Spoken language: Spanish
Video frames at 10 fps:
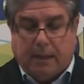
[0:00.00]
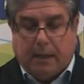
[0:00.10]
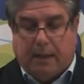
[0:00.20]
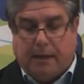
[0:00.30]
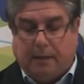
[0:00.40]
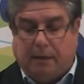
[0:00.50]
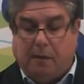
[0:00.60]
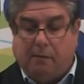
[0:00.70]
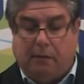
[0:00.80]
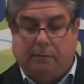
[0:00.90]
El
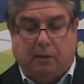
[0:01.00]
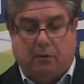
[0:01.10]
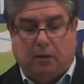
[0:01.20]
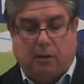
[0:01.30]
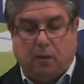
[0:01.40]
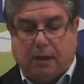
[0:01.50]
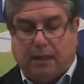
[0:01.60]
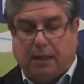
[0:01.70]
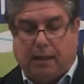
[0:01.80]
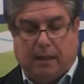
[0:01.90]
inestimable valor que
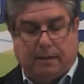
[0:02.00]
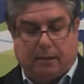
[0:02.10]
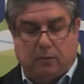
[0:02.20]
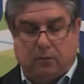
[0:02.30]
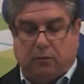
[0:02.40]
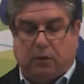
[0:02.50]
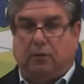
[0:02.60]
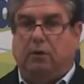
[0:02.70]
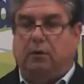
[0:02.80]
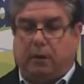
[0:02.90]
guarda este conjunto
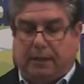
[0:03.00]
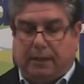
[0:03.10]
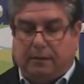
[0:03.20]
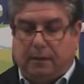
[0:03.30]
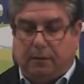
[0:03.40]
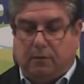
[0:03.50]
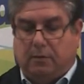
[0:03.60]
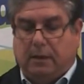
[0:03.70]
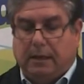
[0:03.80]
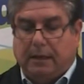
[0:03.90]

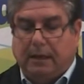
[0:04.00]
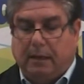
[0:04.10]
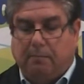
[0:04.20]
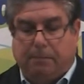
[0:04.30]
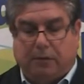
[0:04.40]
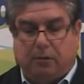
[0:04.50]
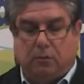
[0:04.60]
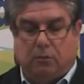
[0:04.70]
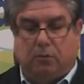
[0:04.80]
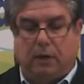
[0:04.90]
histórico-artístico y el impacto
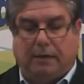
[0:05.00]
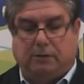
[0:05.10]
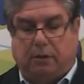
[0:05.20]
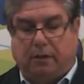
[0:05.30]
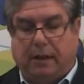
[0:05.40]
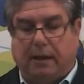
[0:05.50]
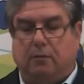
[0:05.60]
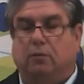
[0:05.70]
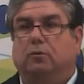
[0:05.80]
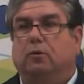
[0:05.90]
cultural, social,
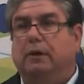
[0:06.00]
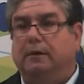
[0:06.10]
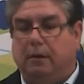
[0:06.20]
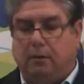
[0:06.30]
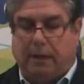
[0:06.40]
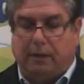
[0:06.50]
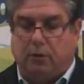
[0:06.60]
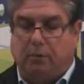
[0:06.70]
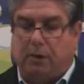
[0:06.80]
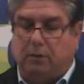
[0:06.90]
culturístico y
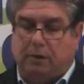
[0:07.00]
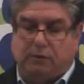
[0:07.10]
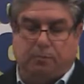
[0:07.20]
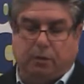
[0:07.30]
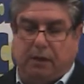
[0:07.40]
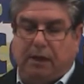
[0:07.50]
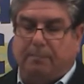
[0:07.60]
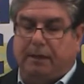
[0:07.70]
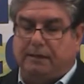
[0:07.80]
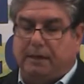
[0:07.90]
económico que supondría
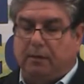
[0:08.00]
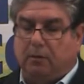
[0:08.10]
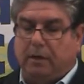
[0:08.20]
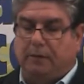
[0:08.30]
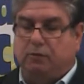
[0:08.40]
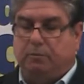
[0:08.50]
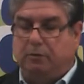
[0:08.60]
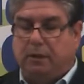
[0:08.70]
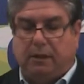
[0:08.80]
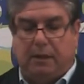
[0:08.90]
para Sanlúcar y su
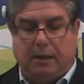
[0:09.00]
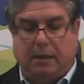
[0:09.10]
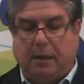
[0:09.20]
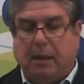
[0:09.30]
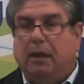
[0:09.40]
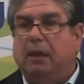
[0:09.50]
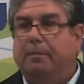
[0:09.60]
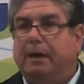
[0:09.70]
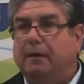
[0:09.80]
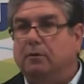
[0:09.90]
provincia y
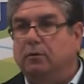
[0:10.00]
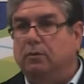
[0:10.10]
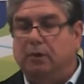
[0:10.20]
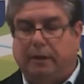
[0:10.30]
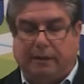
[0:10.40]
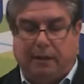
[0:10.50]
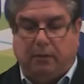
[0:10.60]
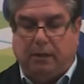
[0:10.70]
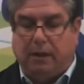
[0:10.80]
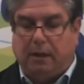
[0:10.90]
para el conjunto de
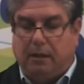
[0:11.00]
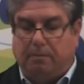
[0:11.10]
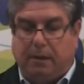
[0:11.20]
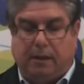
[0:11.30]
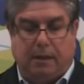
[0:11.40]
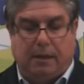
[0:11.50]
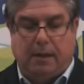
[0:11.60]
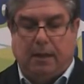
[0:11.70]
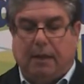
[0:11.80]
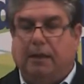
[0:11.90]
Andalucía y España
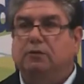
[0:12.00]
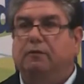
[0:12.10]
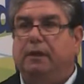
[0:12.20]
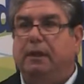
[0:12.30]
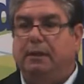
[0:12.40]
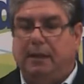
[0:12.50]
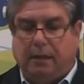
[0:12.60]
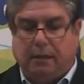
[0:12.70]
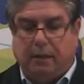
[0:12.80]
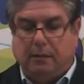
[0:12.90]
es suficiente
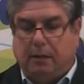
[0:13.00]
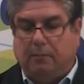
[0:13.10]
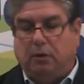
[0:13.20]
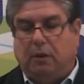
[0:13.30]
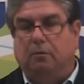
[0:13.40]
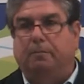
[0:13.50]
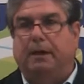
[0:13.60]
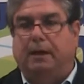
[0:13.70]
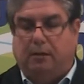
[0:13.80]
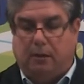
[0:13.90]
aliciente y motivo
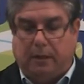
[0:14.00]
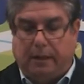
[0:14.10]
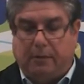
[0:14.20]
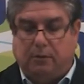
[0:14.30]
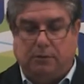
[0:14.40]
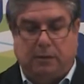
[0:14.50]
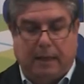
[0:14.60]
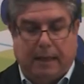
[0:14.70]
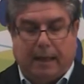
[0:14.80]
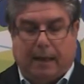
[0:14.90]
para que ciudadanos
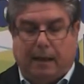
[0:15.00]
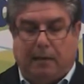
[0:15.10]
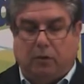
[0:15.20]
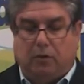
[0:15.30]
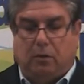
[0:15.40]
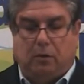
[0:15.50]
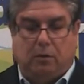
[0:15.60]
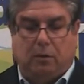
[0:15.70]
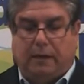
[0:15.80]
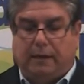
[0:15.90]
hagamos todo
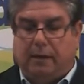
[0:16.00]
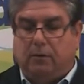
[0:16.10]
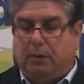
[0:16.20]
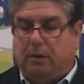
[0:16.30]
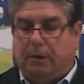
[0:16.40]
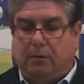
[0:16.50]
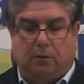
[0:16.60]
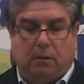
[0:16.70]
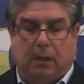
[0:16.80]
lo que esté en nuestra mano